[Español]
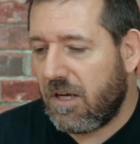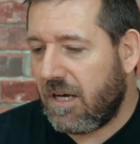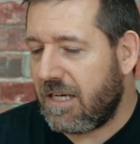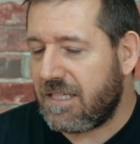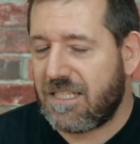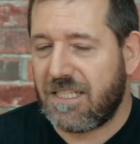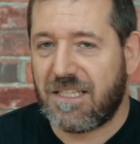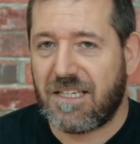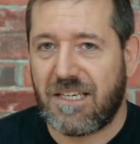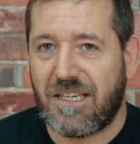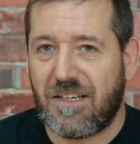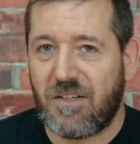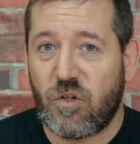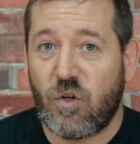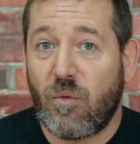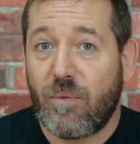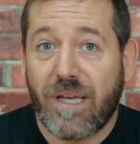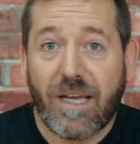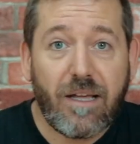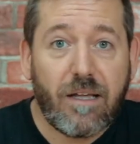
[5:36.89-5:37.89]
así que
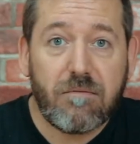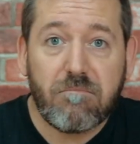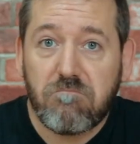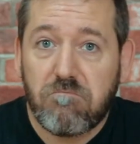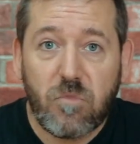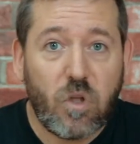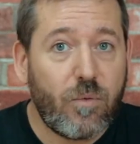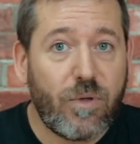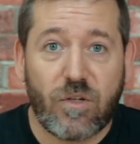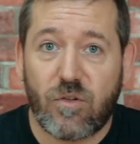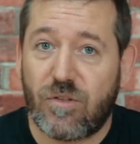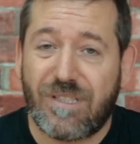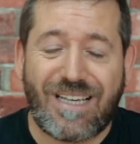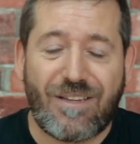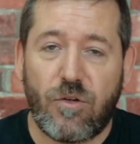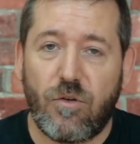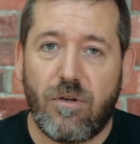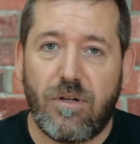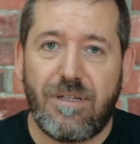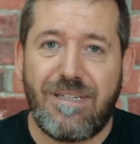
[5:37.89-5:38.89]
no había, no había
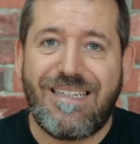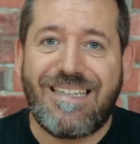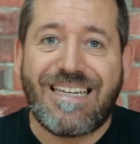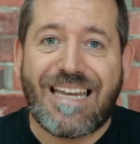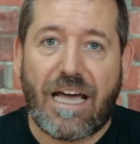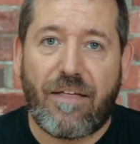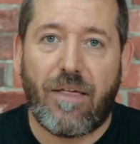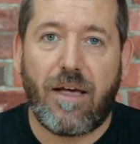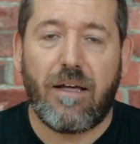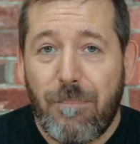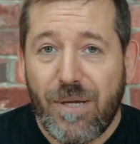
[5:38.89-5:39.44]
notado nada.